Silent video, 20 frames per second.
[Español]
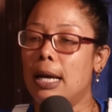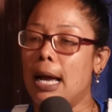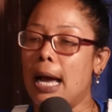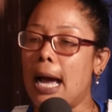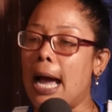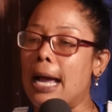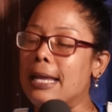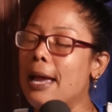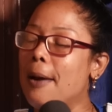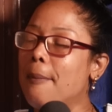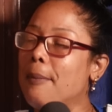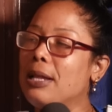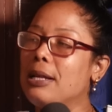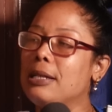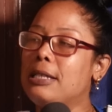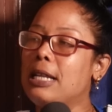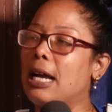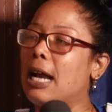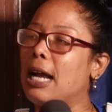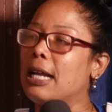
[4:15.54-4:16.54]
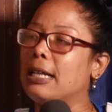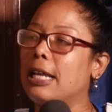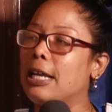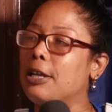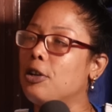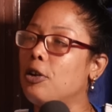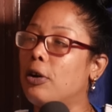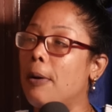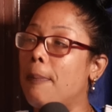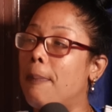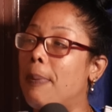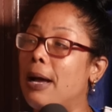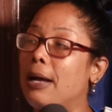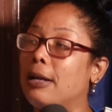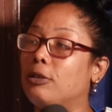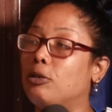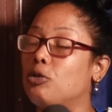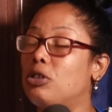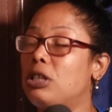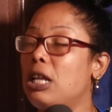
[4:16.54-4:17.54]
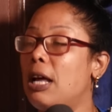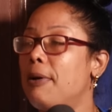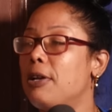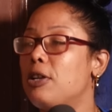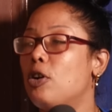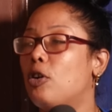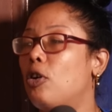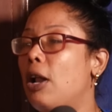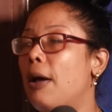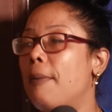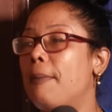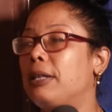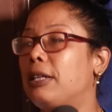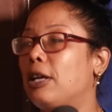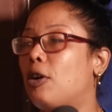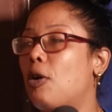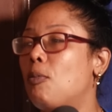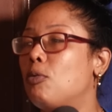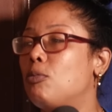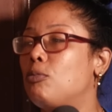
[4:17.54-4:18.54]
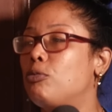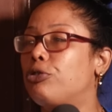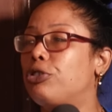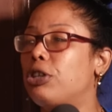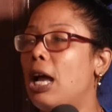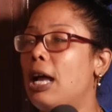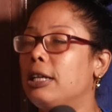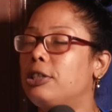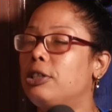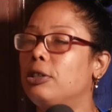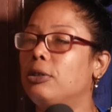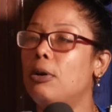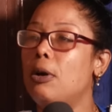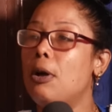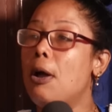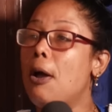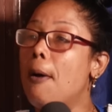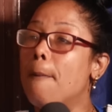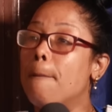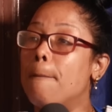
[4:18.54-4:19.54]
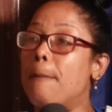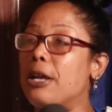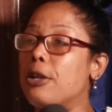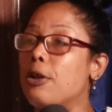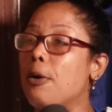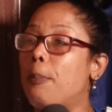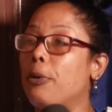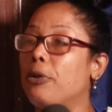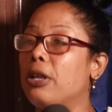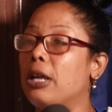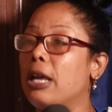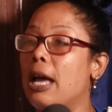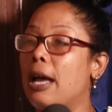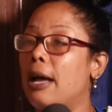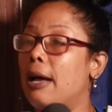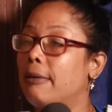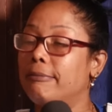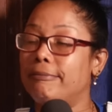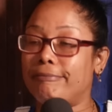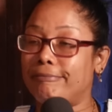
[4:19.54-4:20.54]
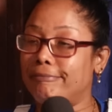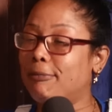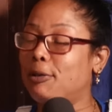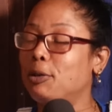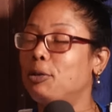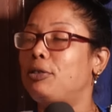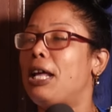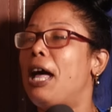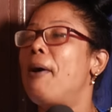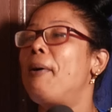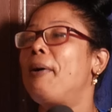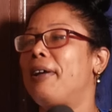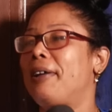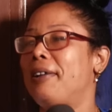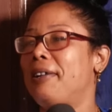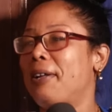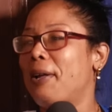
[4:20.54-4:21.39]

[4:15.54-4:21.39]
Allá me desacaté yo que para, tú sabes, yo con la mente como un muchacho, para yo podía, tú sabes,